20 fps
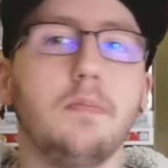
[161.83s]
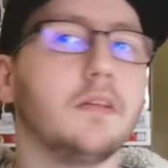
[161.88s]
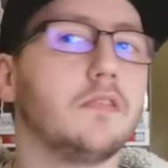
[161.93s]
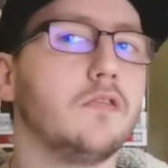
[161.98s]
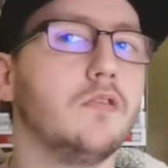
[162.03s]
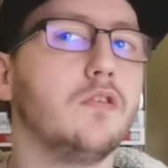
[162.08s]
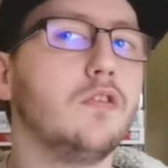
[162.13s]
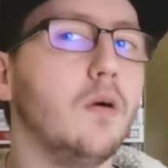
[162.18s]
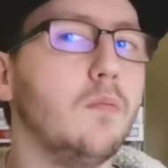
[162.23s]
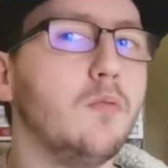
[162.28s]
Parce
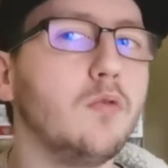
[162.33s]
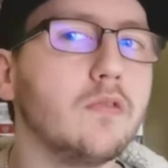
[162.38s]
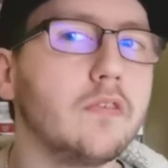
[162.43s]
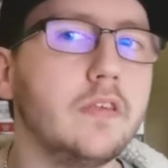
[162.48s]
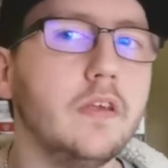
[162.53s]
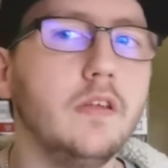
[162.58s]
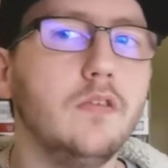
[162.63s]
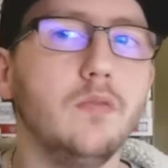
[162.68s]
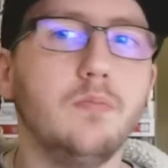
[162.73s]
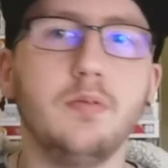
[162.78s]
que comme on
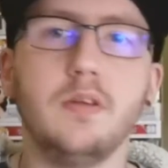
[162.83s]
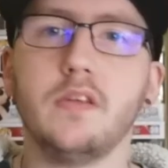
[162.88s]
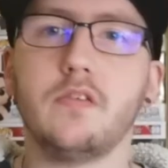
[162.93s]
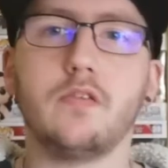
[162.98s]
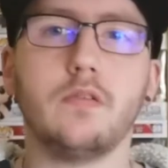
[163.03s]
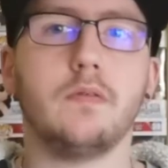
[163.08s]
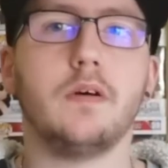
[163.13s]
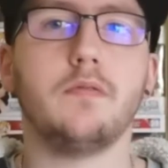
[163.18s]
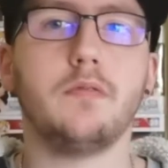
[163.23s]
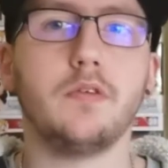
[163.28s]
sait, depuis les
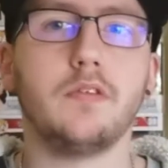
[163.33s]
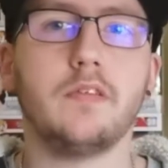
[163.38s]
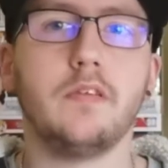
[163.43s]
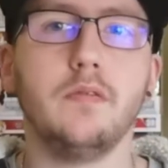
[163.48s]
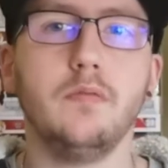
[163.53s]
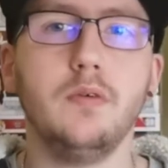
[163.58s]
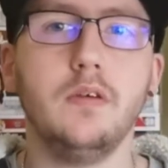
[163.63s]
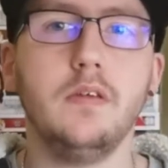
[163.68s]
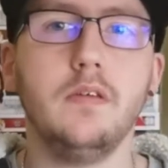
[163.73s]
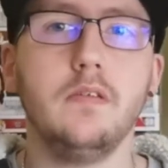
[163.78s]
Survivor
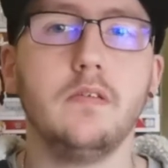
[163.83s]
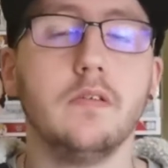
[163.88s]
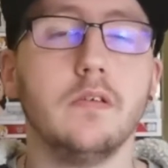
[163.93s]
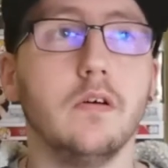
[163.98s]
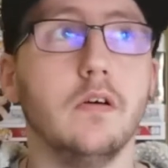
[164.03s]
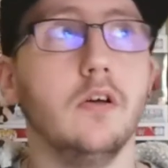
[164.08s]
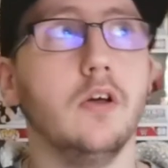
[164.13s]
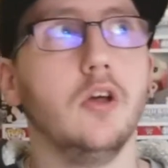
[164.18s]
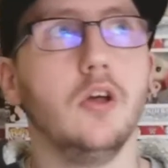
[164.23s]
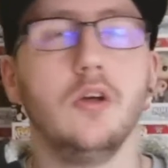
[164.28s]
Series,
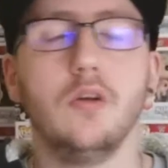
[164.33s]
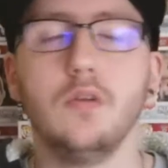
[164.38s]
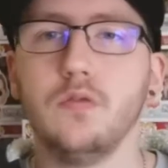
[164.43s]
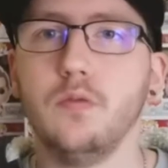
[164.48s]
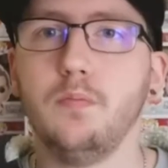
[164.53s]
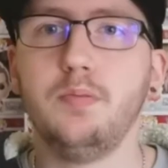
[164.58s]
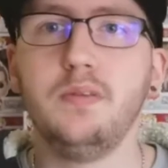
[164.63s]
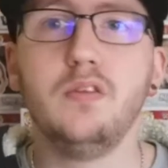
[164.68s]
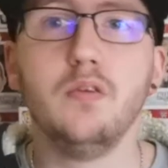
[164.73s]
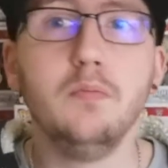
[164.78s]
euh,
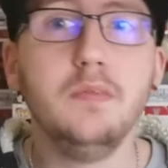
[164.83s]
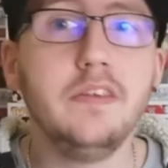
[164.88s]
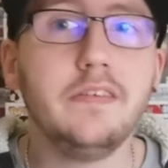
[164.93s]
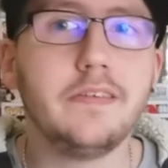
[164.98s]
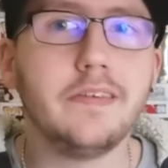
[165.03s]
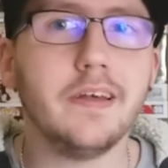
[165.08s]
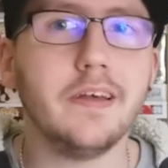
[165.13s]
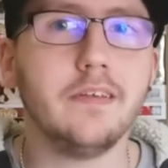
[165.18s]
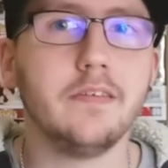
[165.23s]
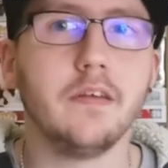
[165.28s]
depuis
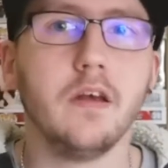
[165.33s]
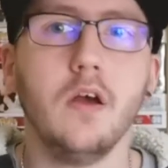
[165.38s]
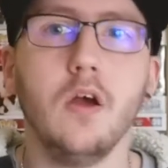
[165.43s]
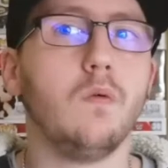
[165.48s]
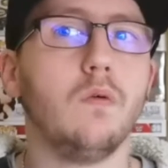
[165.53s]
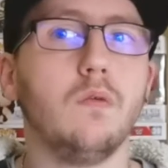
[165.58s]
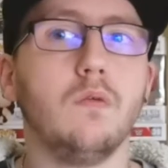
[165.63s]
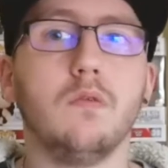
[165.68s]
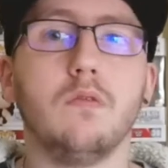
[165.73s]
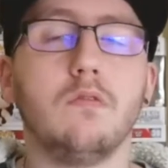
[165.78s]
2016,
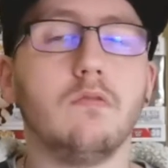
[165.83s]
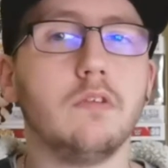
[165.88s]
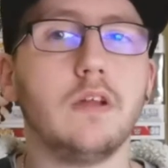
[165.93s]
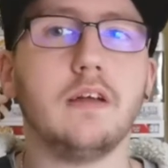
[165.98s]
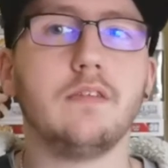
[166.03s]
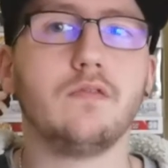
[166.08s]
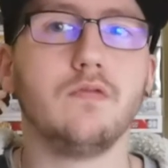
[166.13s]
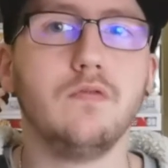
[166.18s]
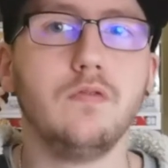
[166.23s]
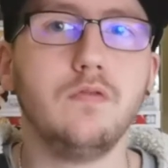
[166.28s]
on,
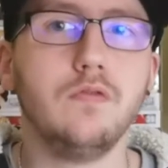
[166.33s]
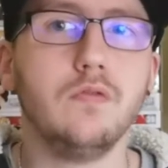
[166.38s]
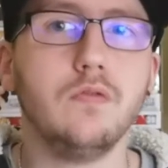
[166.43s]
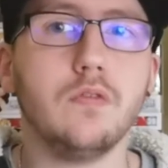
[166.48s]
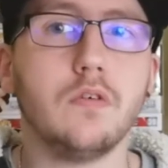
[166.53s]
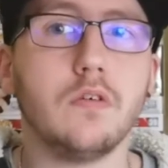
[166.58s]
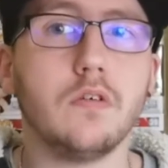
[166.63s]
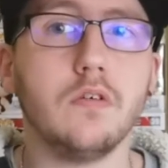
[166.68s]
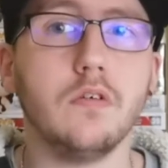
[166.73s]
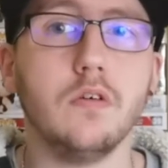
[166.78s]
a
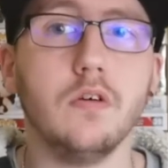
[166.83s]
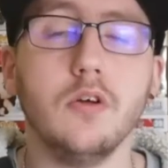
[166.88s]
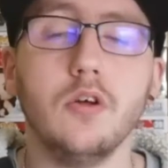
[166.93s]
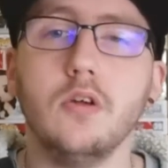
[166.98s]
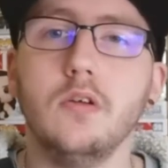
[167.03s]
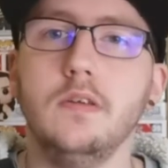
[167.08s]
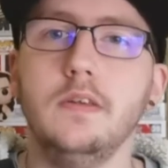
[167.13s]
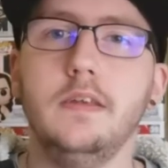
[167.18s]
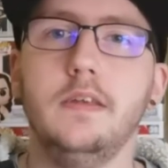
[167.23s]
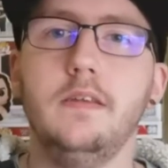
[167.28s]
toujours
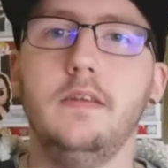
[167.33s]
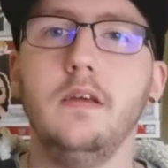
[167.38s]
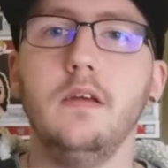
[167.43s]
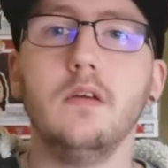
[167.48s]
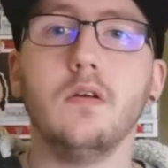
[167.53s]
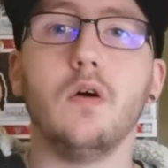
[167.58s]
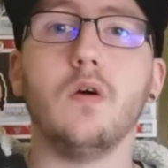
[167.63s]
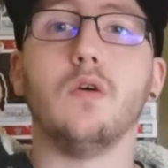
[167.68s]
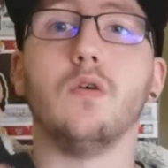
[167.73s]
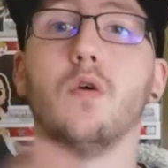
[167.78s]

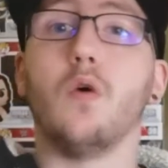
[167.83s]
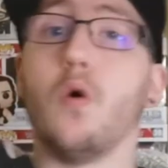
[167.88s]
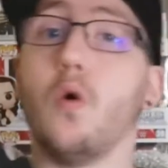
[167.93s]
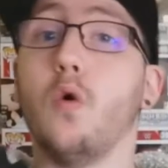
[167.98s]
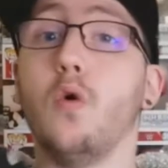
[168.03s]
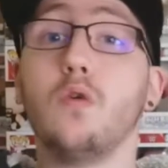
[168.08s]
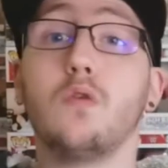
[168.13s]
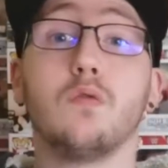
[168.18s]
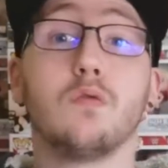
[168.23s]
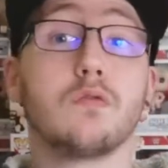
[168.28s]
l'idée
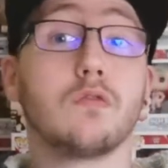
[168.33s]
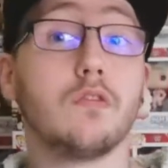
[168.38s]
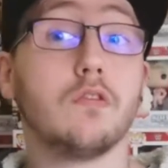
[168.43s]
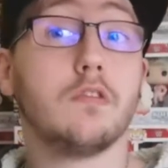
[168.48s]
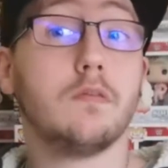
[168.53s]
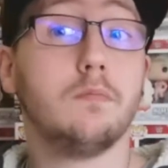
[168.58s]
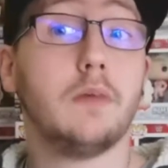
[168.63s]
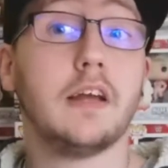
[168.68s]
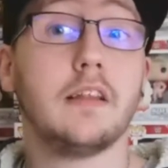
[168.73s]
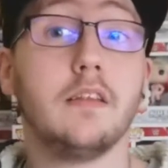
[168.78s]
Raw contre
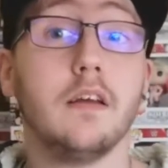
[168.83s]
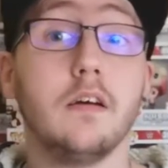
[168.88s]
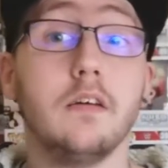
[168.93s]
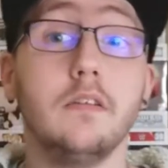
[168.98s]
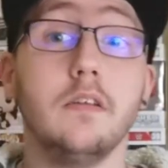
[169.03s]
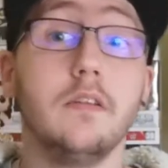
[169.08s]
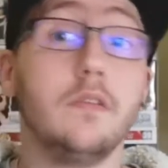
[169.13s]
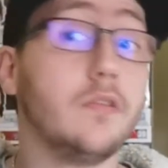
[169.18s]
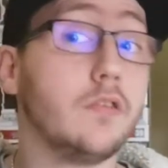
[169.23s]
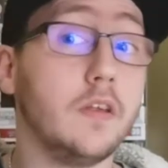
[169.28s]

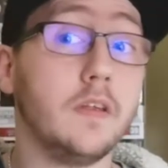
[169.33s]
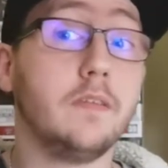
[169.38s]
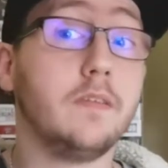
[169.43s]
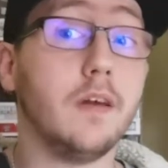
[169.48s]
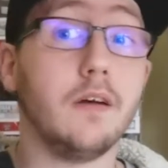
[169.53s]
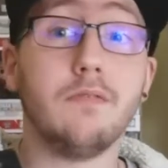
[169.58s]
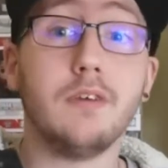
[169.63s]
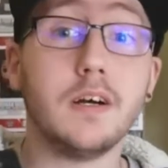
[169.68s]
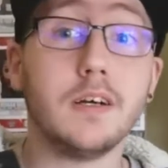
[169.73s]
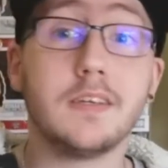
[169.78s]
SmackDown et de
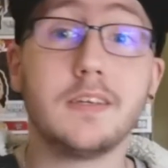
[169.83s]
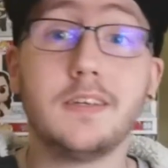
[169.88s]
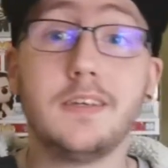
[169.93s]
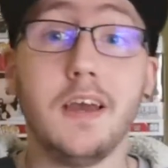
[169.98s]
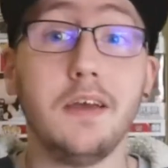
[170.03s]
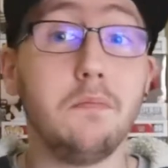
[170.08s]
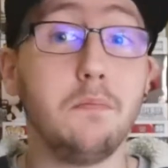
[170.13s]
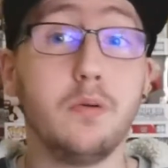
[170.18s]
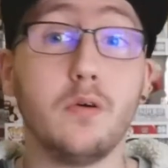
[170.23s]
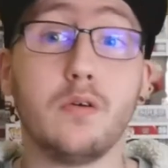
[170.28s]
savoir
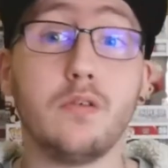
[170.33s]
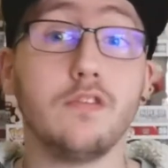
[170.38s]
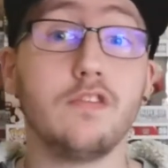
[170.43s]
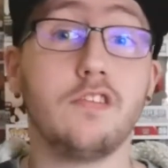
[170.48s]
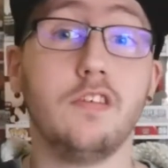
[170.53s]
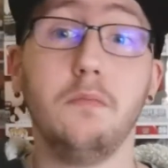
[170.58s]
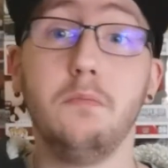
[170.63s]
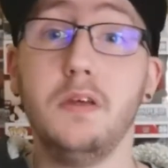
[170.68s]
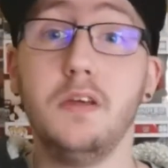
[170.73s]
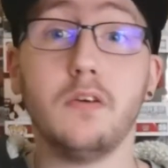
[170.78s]
quelle
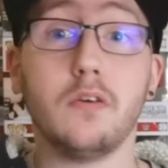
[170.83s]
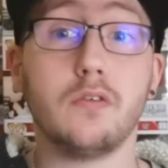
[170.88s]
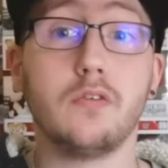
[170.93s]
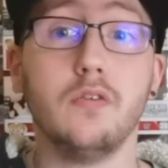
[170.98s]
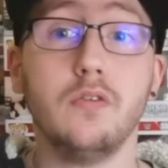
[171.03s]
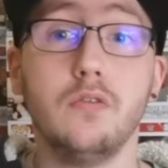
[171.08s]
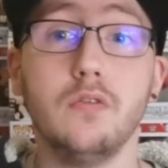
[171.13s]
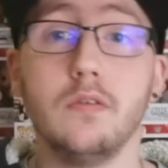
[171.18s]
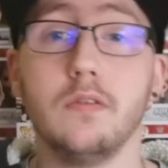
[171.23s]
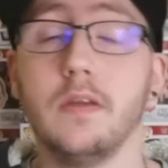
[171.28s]
branche est meilleure
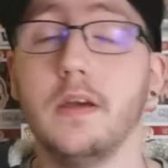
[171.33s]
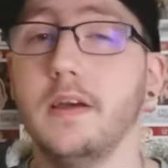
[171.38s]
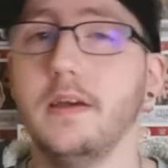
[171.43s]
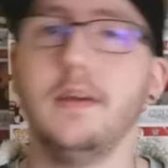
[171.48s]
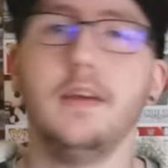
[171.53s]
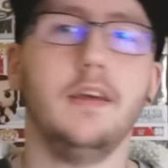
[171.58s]
que d'autres.